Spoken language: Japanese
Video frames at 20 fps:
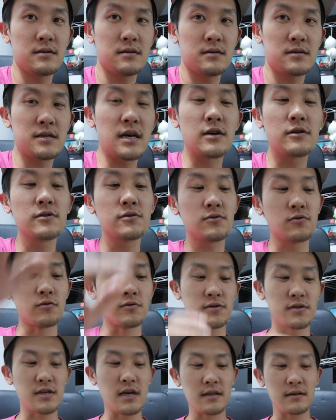サクッと
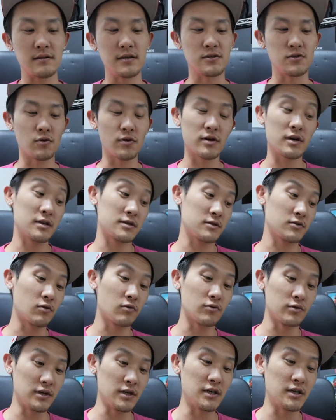使って、それがすご
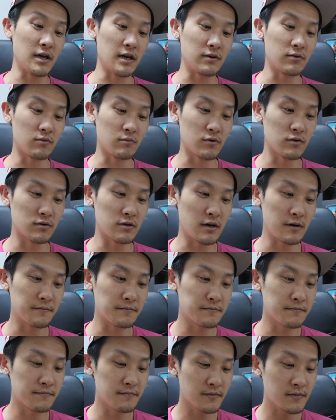くいいなと思った。
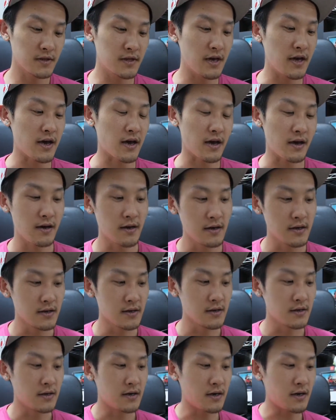で、
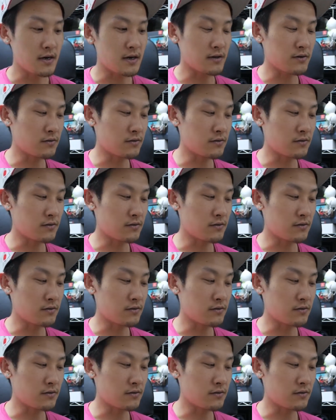手